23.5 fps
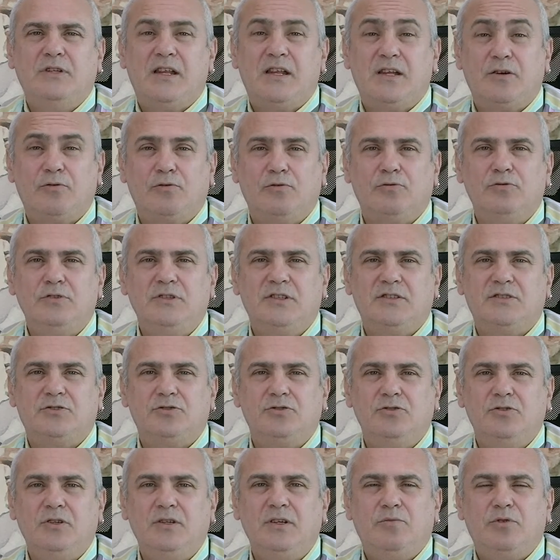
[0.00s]
neler olduğu
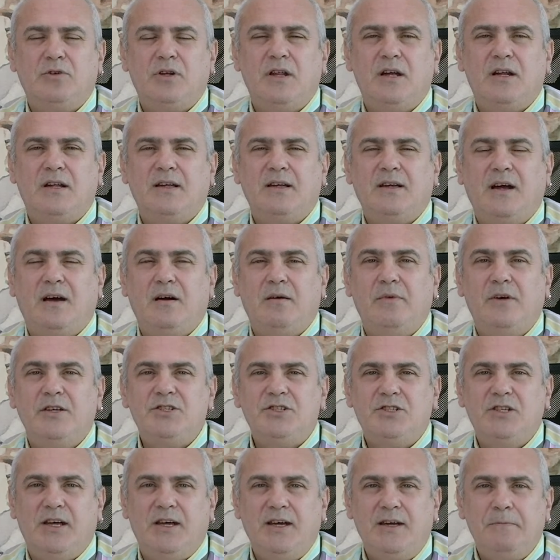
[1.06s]
yazıyor. Buralardaki
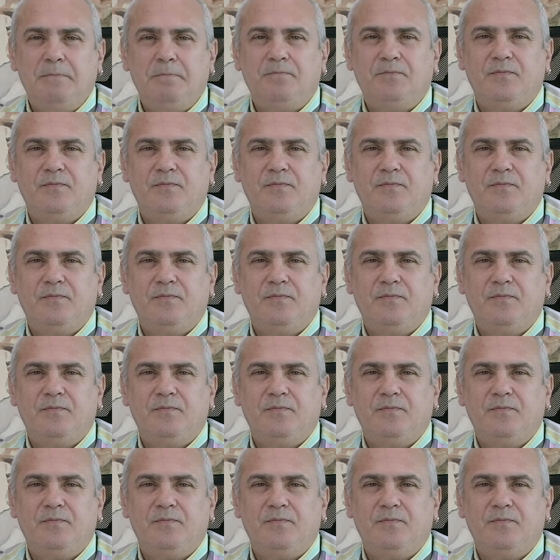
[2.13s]
amaç ne?